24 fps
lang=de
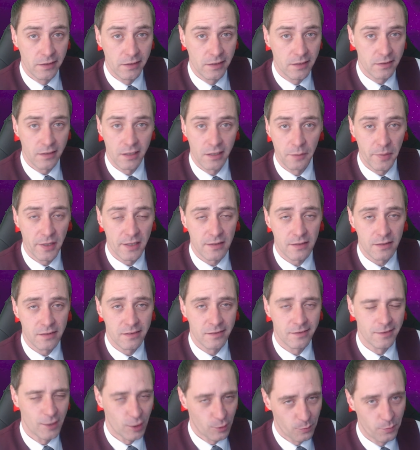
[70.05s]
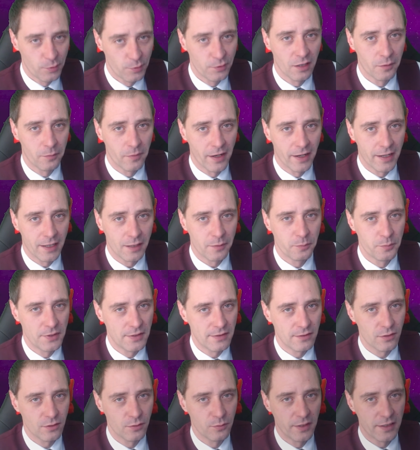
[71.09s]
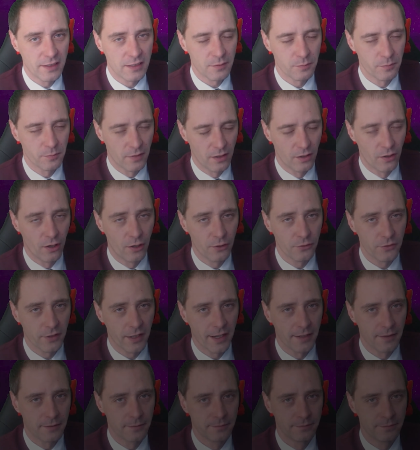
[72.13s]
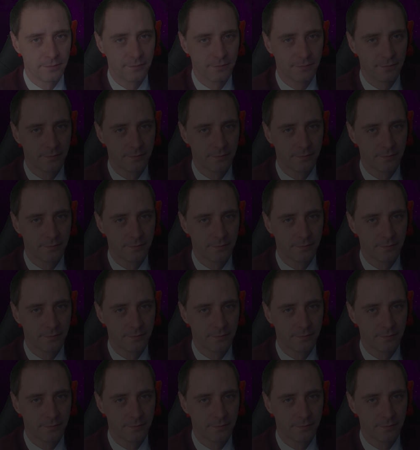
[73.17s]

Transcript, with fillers: Ihr seid die Besten, ich bin der Mike. Bis zum nächsten Mal. Haut rein.